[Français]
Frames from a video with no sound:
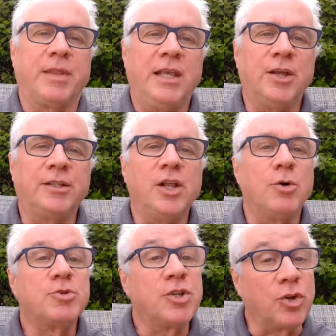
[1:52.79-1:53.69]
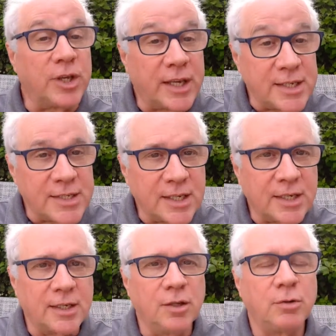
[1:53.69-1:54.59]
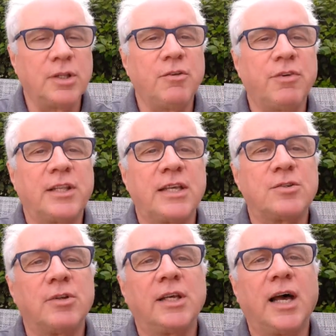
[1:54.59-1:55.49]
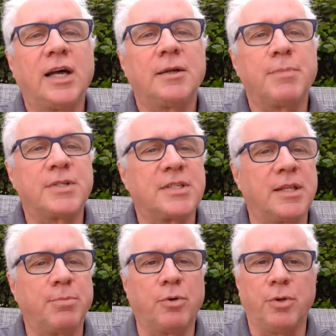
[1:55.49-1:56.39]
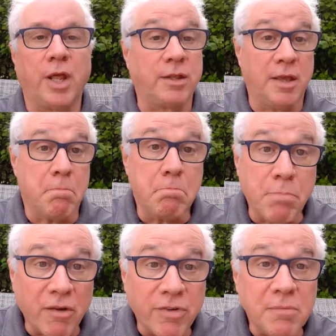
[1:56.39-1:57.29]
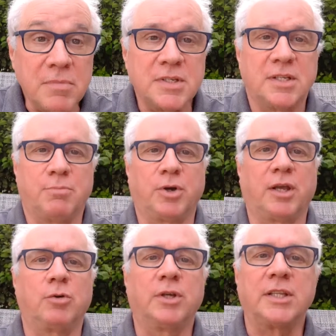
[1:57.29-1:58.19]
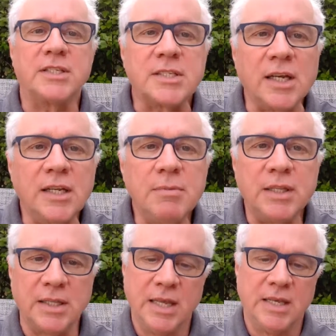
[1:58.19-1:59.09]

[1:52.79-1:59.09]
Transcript: Il a été l'objet de critiques qui ont été faites à son égard, parce que ce n'était pas un équipe parfait, c'était pas quelqu'un qui était sans limite,